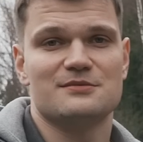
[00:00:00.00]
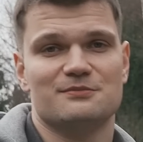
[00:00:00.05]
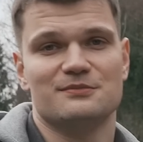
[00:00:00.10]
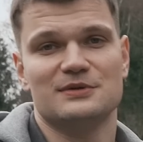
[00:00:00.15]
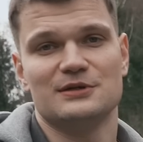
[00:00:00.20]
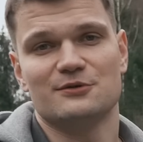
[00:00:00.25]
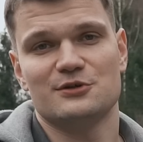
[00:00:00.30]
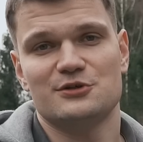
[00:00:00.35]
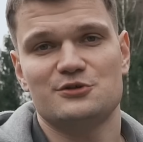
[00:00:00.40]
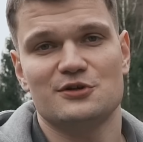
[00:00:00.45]

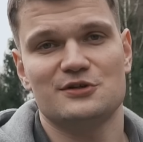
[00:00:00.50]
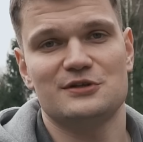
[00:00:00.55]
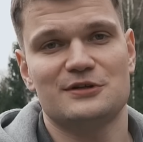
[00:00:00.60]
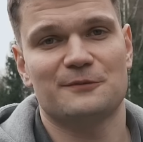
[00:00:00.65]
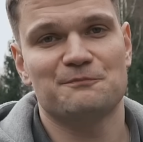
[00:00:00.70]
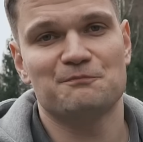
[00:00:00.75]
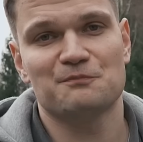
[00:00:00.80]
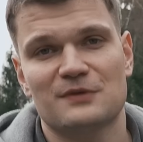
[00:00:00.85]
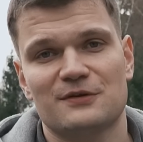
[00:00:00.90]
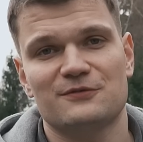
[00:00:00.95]
Мы его
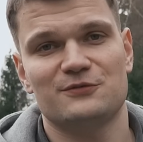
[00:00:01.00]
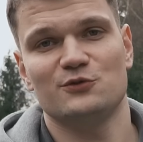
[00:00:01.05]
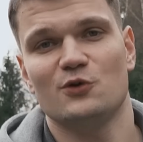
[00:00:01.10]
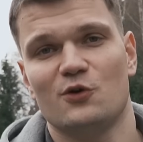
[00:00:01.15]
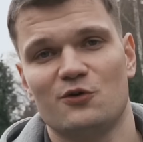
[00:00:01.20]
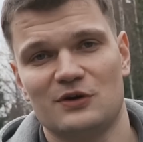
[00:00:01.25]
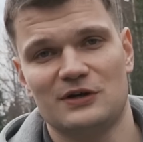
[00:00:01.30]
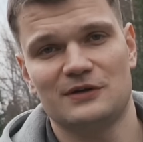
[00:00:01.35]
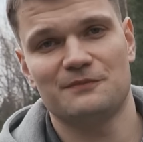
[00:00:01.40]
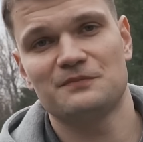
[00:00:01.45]
сегодня
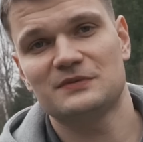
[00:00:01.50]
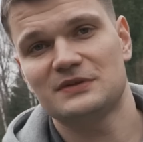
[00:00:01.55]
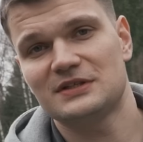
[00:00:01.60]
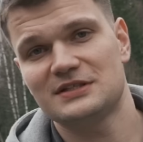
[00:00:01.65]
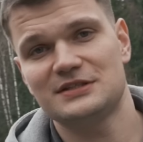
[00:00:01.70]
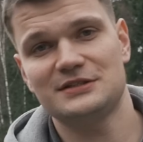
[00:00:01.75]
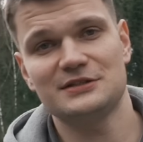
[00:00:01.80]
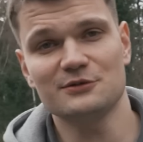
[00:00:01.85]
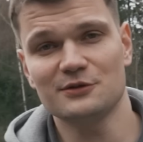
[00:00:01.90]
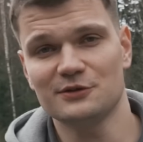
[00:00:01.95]
вдоволь
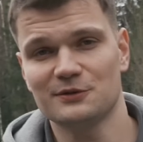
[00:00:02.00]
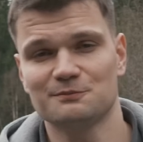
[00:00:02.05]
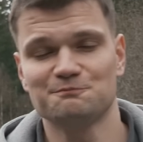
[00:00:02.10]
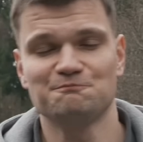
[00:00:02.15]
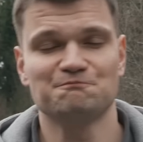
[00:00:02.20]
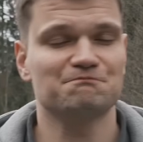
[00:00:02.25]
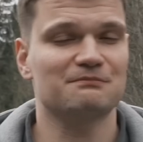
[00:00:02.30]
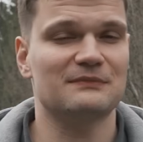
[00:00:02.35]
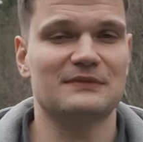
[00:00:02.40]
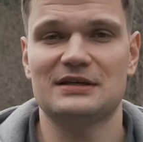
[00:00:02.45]
тестируем
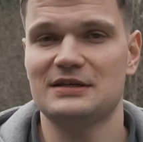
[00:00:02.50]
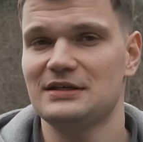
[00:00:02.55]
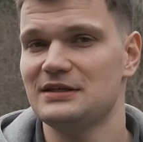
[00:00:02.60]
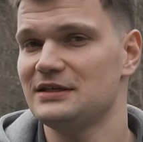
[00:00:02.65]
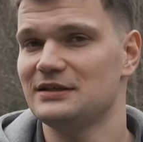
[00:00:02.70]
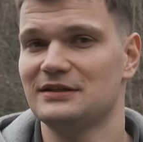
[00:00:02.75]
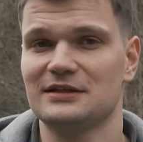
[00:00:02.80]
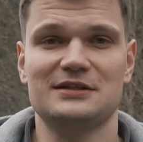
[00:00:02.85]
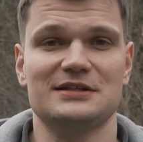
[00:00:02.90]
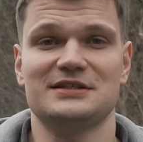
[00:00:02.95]

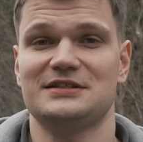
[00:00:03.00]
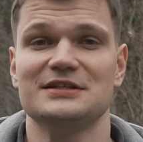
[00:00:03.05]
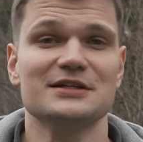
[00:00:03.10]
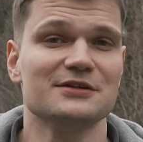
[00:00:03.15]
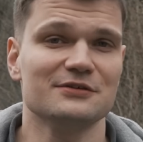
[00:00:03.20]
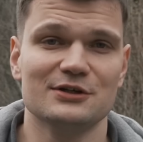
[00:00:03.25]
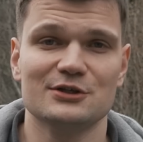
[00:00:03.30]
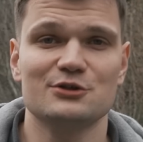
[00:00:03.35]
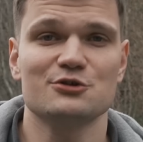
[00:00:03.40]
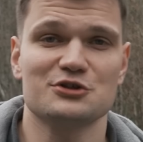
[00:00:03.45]
и
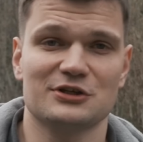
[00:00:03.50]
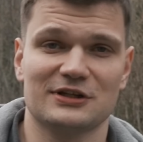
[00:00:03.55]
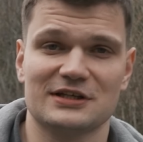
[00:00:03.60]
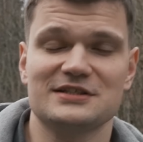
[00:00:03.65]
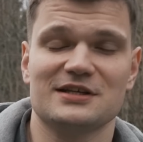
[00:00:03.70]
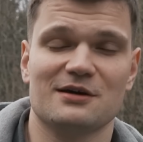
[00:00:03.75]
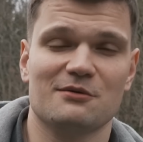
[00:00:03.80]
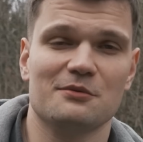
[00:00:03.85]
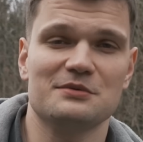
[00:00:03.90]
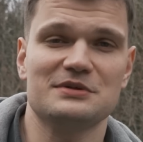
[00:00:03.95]
натестировались уже на
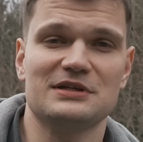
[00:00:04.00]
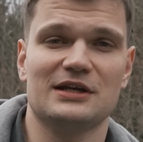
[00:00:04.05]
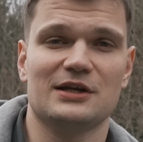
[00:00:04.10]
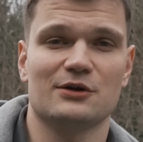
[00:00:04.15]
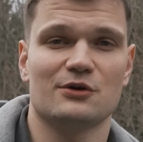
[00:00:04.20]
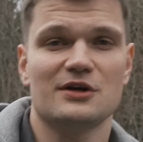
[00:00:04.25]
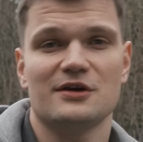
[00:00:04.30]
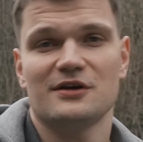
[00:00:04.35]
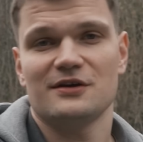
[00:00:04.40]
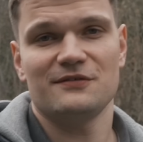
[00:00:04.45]
самом
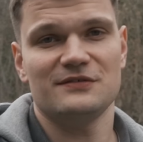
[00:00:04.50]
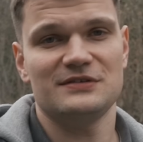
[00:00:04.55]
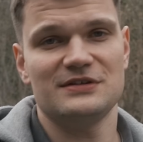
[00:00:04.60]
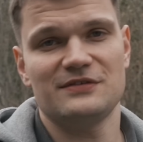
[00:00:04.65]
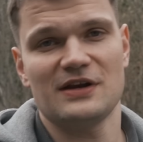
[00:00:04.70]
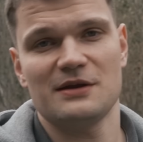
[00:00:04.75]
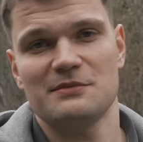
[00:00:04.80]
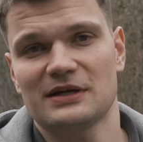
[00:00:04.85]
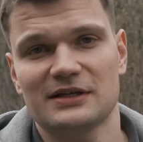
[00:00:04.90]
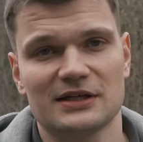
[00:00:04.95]
деле
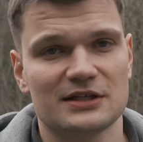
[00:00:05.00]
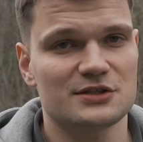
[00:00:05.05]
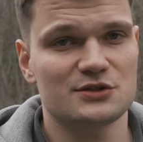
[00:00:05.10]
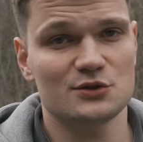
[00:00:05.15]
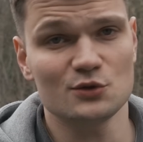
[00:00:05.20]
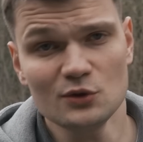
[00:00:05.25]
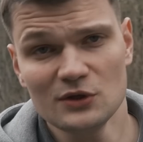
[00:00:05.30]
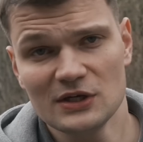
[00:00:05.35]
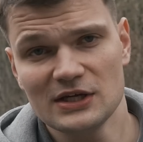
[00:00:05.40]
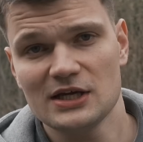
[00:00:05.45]
время к
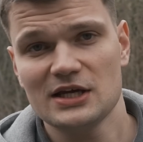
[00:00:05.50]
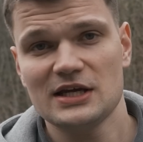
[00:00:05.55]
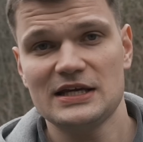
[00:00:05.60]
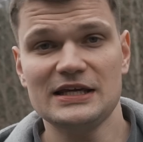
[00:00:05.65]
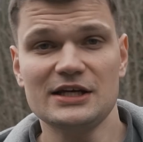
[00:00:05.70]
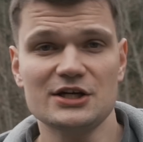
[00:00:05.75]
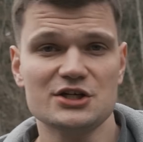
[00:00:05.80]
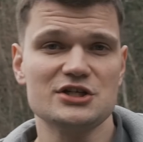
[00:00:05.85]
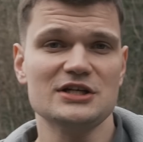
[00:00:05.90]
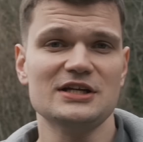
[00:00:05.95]
концу
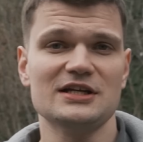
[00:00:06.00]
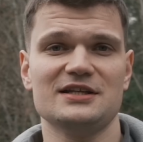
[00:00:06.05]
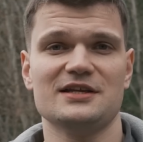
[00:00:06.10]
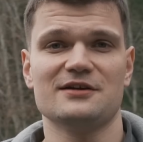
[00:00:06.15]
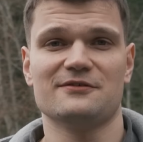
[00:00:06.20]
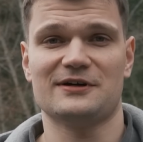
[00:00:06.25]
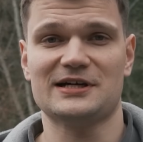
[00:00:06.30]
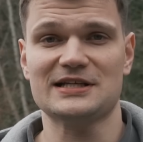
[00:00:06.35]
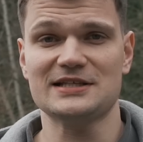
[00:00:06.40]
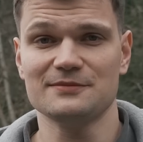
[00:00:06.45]
и решили
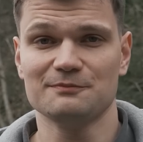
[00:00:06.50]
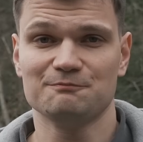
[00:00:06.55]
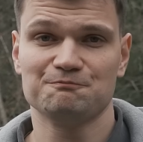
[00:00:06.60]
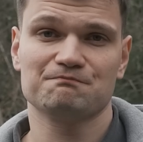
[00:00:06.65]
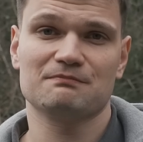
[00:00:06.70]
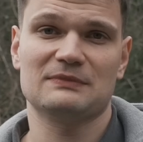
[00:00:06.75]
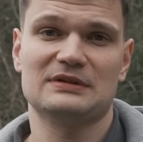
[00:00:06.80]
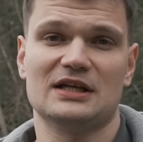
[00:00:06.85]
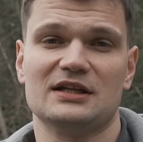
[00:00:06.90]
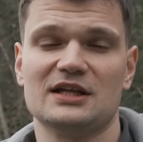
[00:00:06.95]
для вас
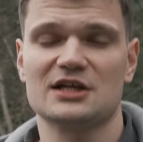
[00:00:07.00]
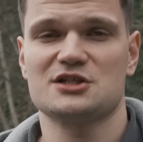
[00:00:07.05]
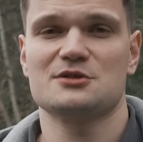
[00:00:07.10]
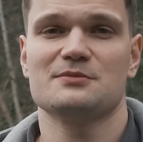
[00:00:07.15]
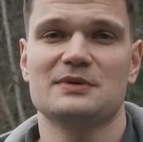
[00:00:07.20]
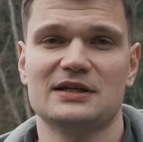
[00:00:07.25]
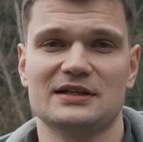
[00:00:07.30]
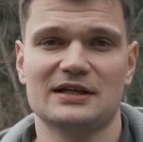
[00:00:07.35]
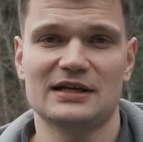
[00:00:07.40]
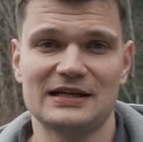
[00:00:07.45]
на
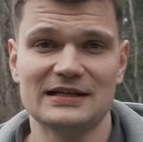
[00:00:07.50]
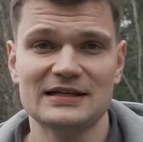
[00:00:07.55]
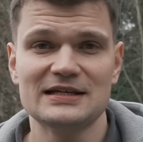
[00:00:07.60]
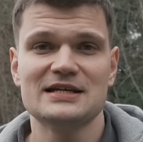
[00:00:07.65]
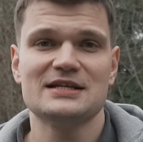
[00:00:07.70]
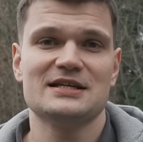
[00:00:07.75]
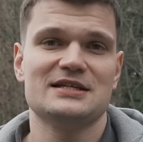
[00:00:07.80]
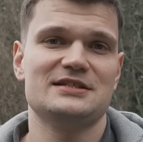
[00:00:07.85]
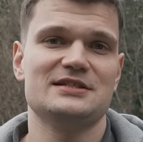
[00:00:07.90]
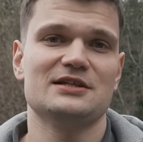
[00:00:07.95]
нашем канале
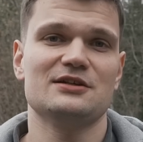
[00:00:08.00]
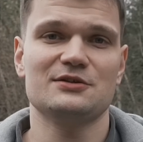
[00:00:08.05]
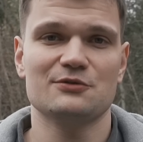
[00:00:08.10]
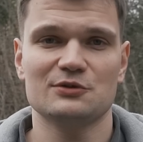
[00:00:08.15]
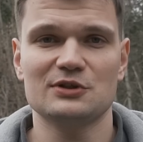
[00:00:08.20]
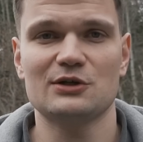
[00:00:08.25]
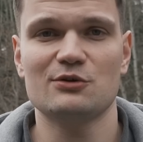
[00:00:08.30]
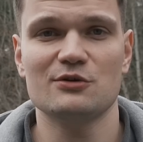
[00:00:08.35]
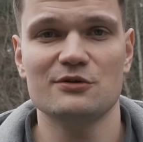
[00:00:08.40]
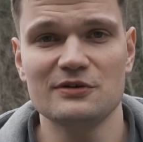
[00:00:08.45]
сделать
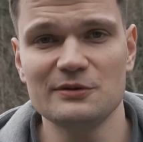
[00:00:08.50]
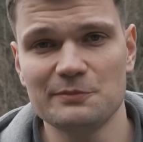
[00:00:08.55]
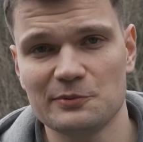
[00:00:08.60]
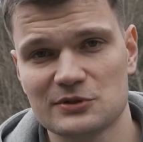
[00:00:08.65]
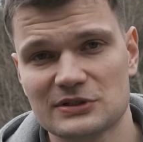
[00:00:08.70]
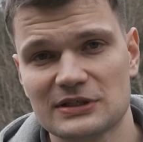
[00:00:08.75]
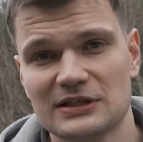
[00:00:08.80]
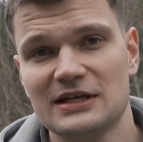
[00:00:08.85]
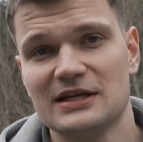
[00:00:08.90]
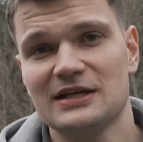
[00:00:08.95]
вот такой
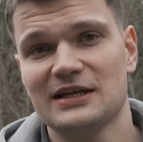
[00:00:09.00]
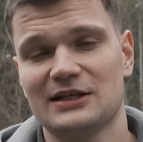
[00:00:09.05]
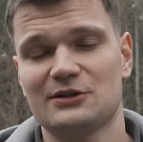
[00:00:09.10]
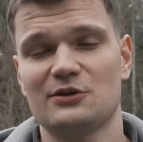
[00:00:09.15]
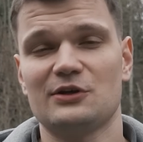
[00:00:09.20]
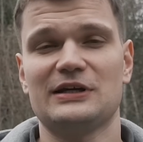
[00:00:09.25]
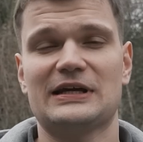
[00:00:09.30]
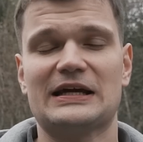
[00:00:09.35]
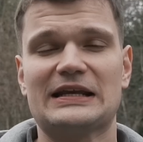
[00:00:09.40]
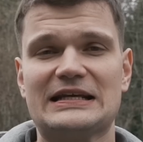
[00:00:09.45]
выпуск,
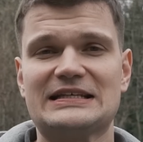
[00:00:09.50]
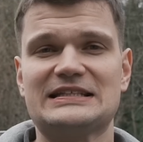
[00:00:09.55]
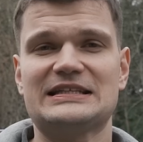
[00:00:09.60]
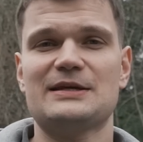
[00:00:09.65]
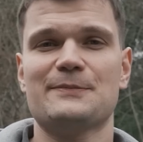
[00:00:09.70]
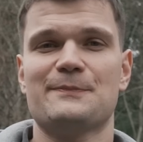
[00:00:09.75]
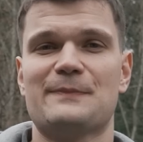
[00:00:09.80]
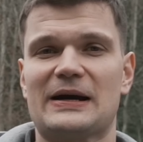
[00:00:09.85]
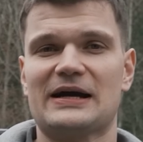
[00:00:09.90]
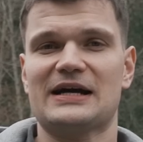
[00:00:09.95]
который как
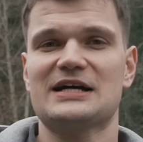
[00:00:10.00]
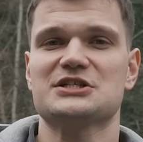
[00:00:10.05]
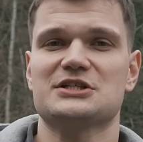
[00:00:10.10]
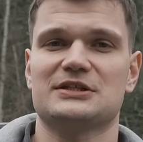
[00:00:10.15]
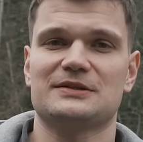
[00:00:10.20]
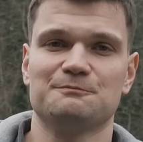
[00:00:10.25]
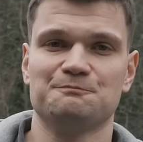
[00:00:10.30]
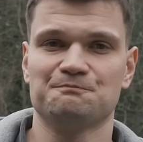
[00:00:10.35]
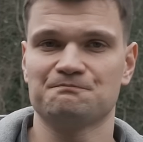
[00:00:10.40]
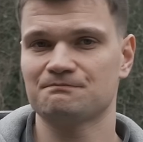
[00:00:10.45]
раз-таки
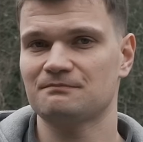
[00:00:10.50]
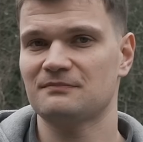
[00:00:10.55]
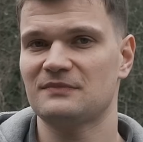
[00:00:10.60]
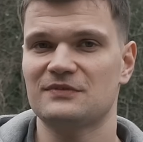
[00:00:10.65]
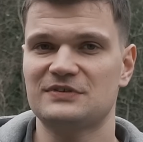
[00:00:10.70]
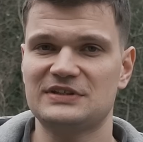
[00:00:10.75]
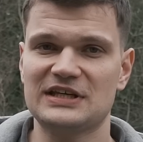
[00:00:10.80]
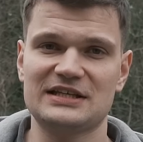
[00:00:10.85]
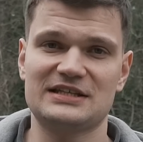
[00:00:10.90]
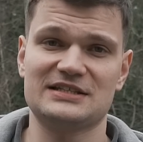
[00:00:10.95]
покажет
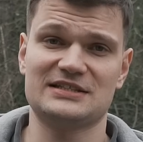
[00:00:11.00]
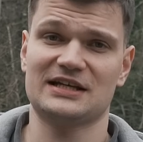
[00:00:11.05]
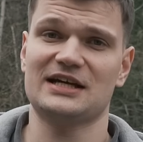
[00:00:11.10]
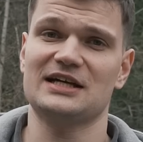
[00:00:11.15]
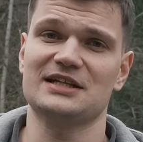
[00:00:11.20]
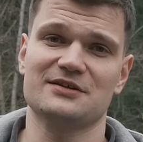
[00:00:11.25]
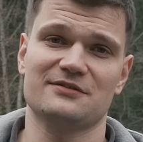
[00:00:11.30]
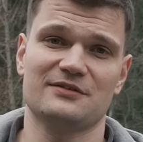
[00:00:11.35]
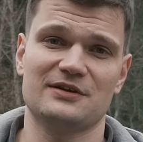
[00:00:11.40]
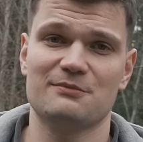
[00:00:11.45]
все эти
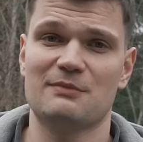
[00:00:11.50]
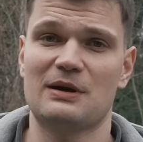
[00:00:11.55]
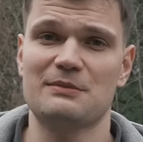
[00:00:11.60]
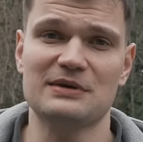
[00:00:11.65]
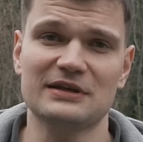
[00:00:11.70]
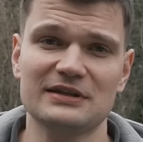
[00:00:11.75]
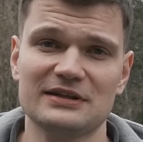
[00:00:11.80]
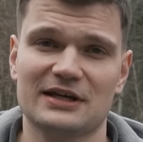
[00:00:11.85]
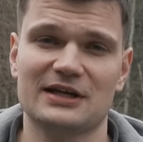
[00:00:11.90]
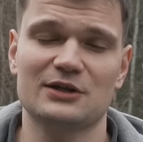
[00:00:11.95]
закадровые
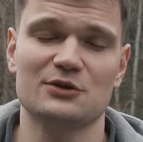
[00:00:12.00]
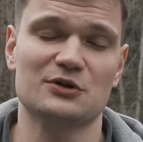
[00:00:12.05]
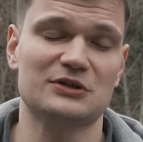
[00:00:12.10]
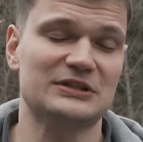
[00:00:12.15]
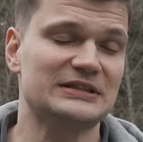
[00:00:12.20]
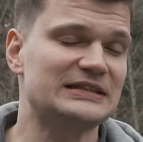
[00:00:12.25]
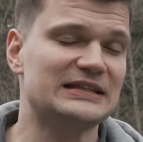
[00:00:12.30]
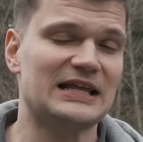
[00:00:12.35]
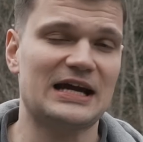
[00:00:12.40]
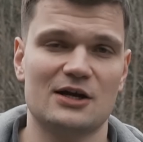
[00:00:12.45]
моменты, которых
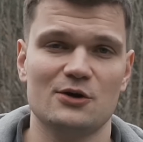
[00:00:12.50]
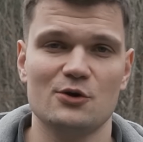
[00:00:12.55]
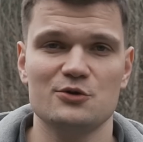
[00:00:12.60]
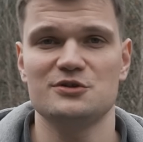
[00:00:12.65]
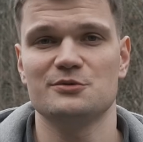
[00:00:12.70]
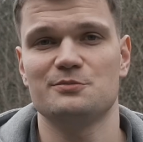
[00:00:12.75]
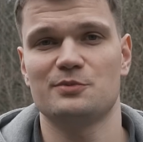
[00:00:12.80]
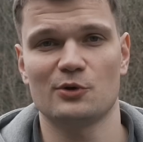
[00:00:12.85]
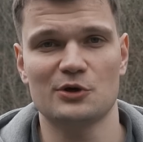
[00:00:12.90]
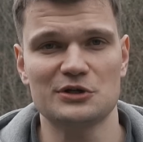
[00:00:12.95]
так
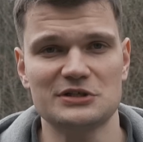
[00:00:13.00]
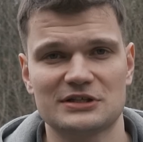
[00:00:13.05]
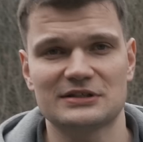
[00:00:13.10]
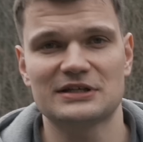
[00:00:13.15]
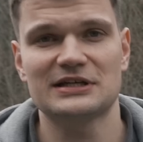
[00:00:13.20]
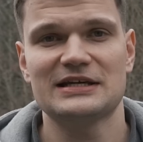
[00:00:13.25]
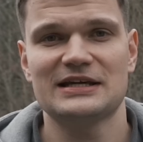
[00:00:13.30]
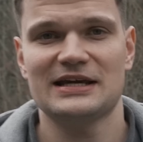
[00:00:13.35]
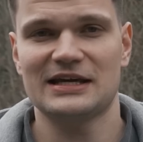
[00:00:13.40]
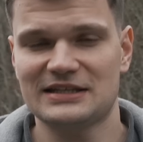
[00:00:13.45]
люди просят.
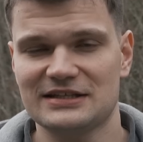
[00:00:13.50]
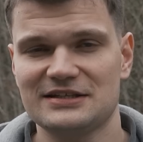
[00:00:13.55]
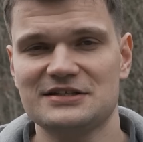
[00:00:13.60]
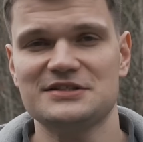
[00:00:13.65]
Это